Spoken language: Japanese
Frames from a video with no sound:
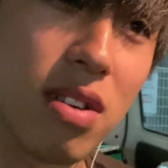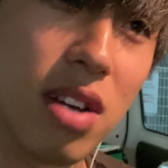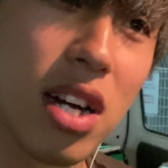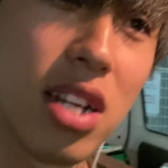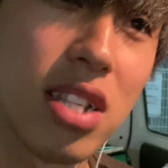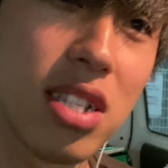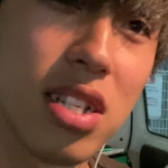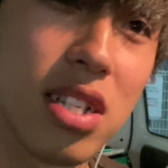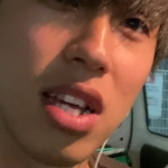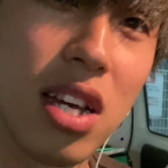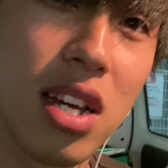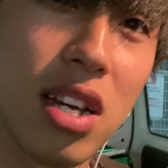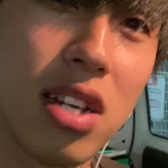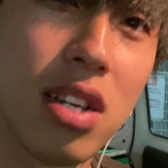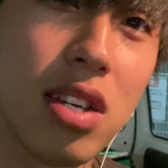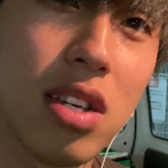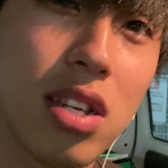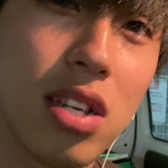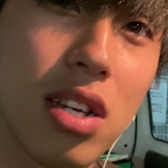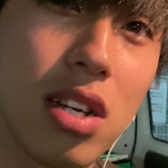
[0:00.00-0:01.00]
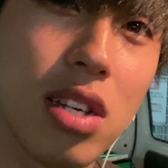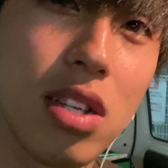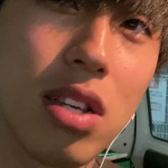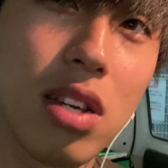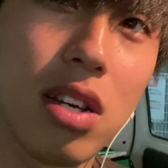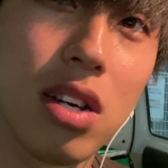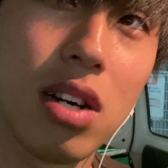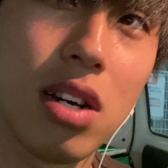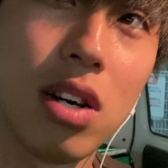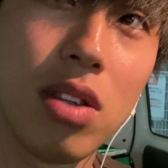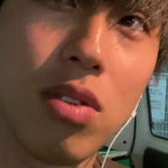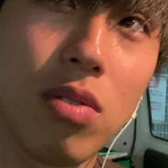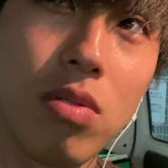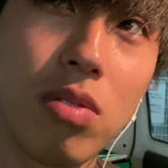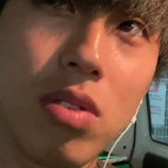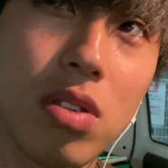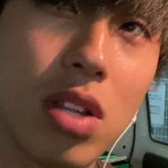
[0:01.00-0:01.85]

感じで、あの、